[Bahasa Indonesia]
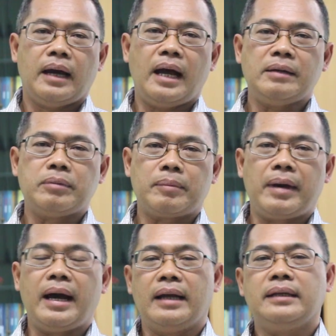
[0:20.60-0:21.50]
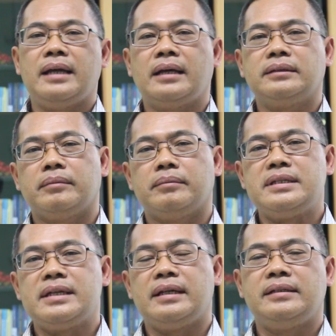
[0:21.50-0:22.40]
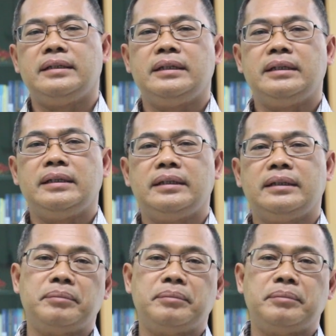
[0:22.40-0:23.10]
Ada beberapa hal yang menjadi